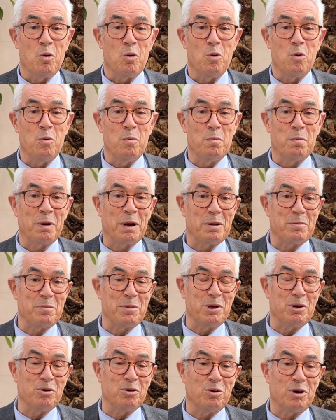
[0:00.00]
Un
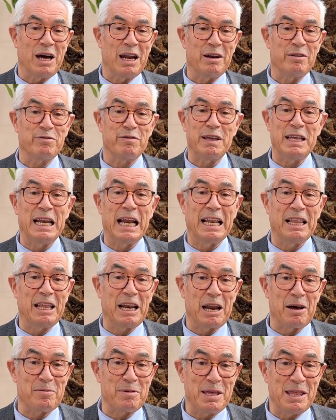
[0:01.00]
premio al final de
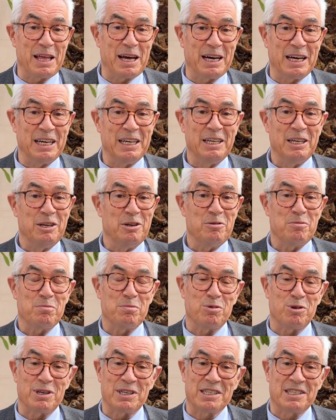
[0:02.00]
la vida
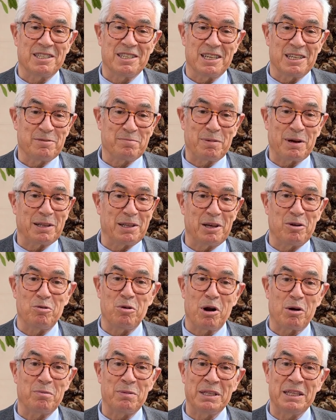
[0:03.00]
pues es
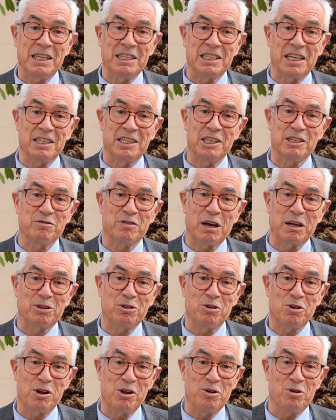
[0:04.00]
particularmente
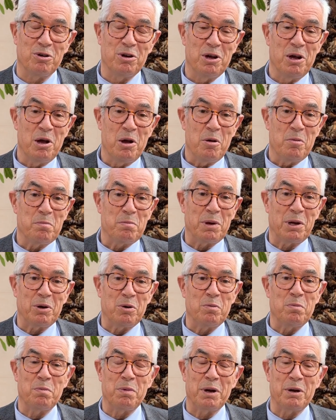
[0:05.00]
satisfactorio, pero
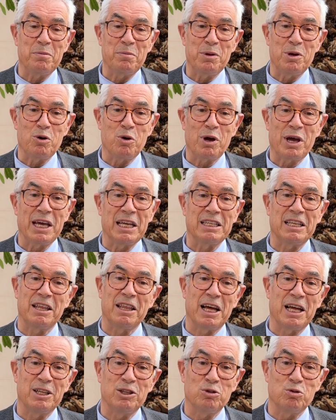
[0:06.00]
un premio que te
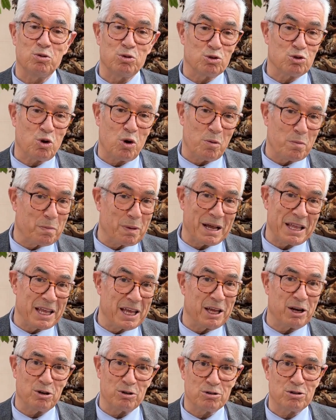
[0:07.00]
dan tus
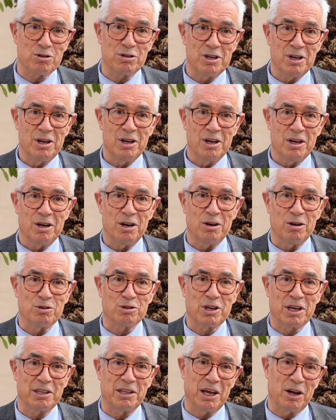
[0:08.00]
compañeros,
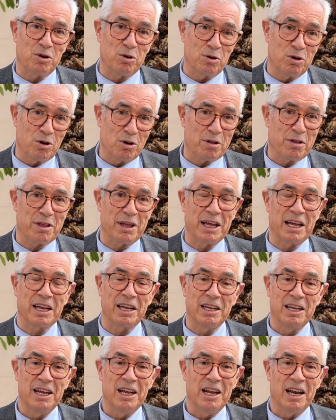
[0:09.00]
los que te
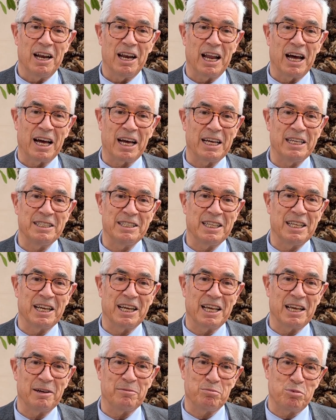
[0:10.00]
conocen, la gente
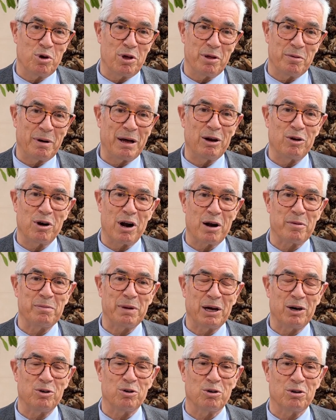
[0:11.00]
que puede valorar
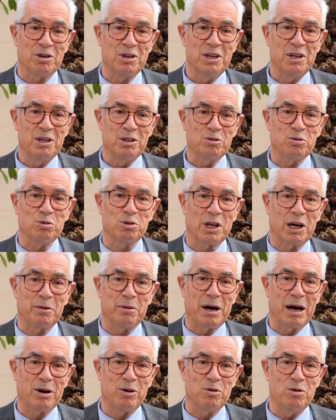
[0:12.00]
mejor tu
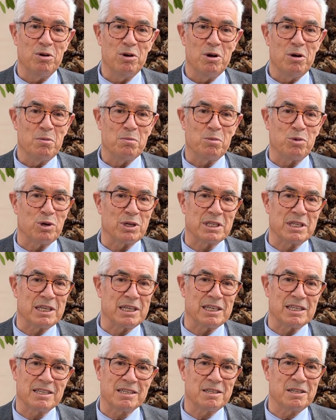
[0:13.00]
trabajo, pues
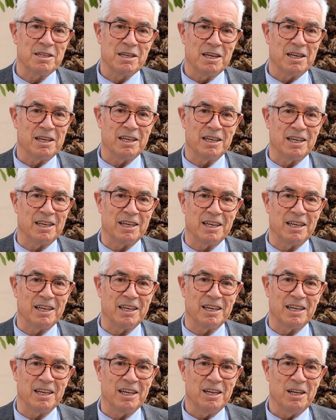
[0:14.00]
es
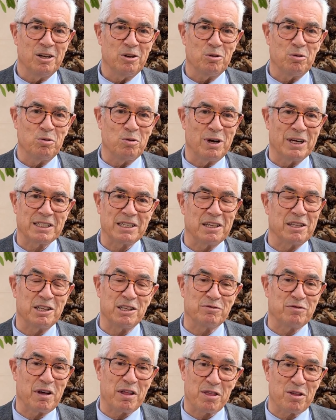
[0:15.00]
eh, una
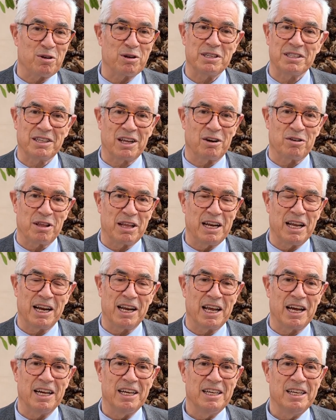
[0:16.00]
satisfacción
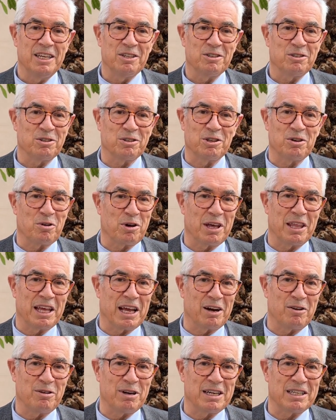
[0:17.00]
extraordinaria. tengo que
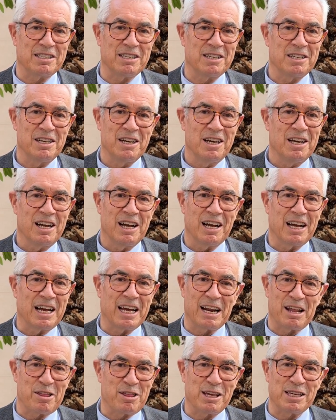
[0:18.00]
dar unas
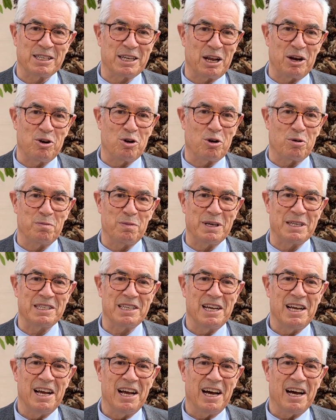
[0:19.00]
gracias enormes
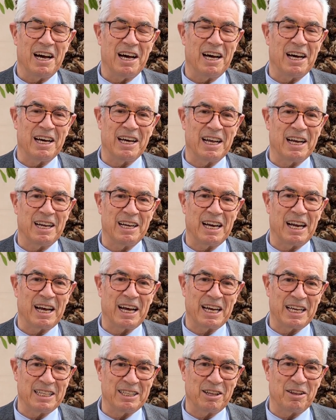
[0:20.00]
a la
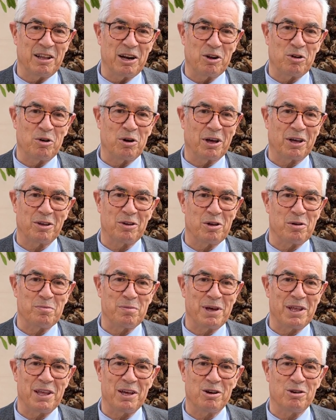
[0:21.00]
gente del Colegio de
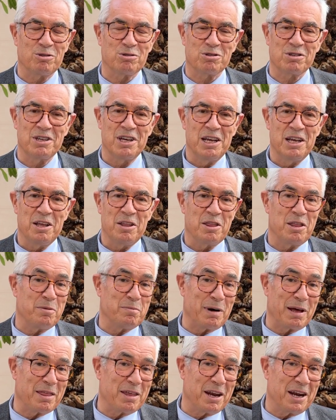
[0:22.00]
Médicos de
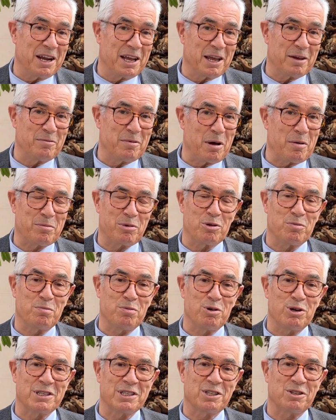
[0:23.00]
Madrid que me ha
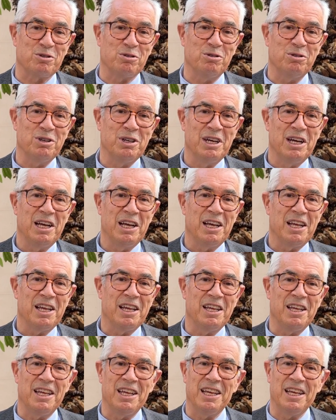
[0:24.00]
propuesto
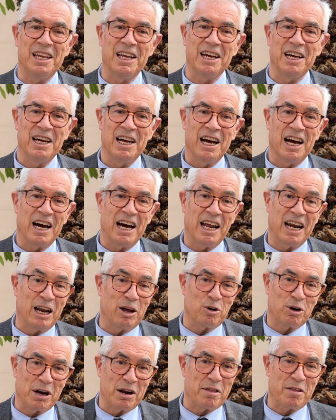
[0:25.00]
y a la
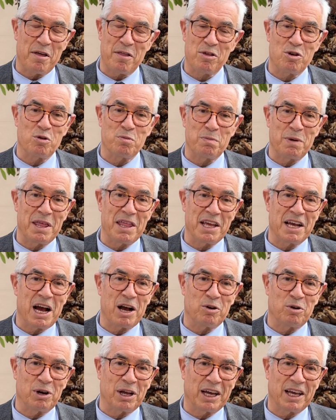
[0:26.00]
organización médica
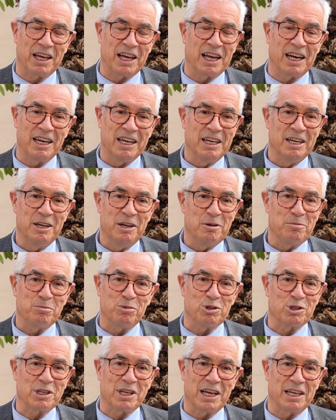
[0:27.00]
colegial
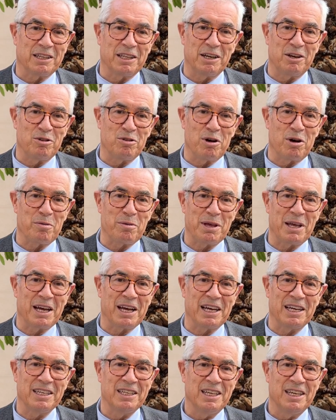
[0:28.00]
pues que ha tenido a
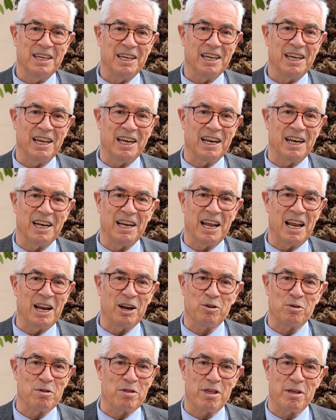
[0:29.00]
bien el, el
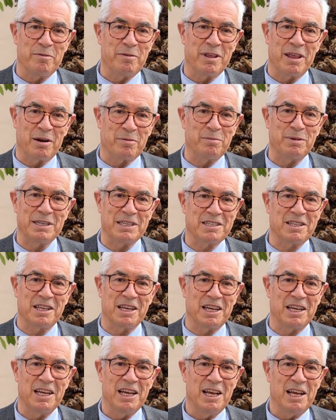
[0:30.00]
concederme
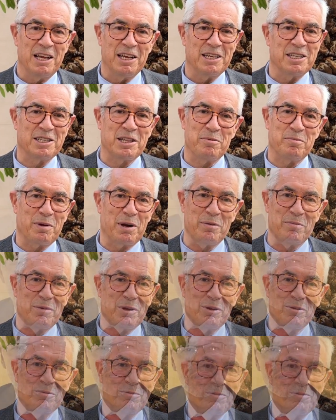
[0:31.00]
este, este premio.